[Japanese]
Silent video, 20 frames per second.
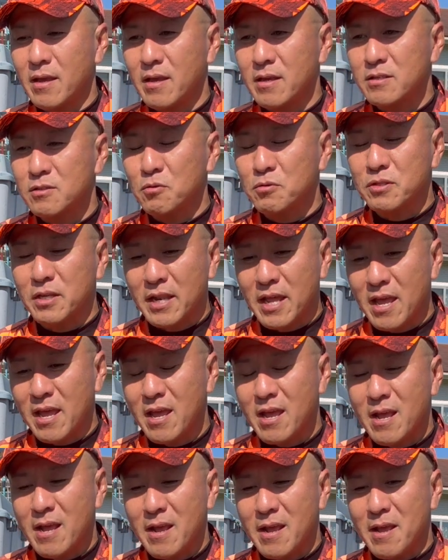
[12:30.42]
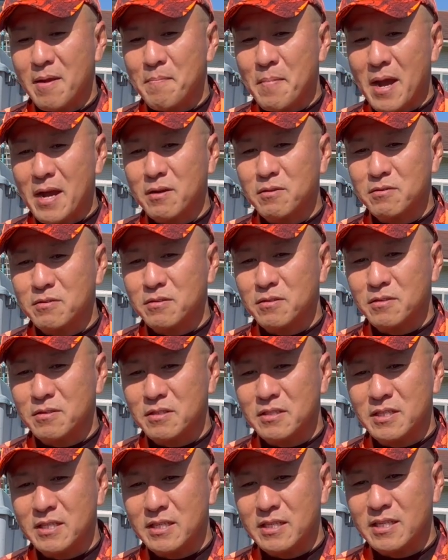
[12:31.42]
そういったね、マーク
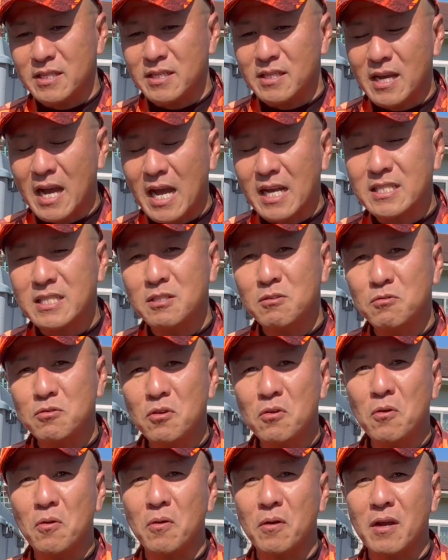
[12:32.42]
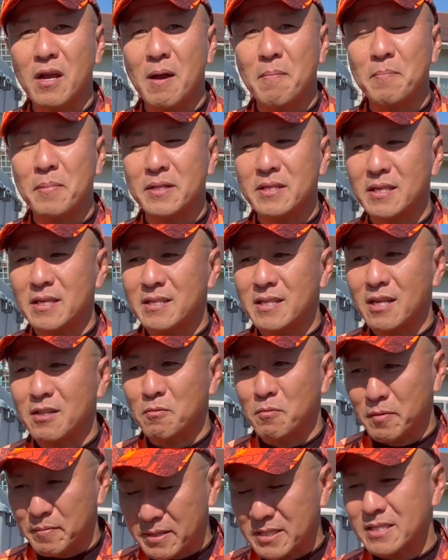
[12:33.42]
に恥じぬよう頑張っていきたいと
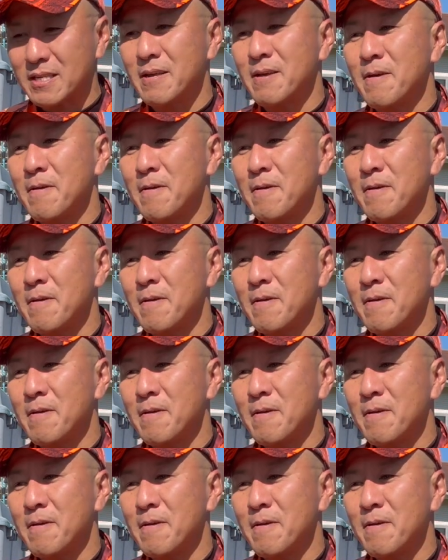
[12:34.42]
思います。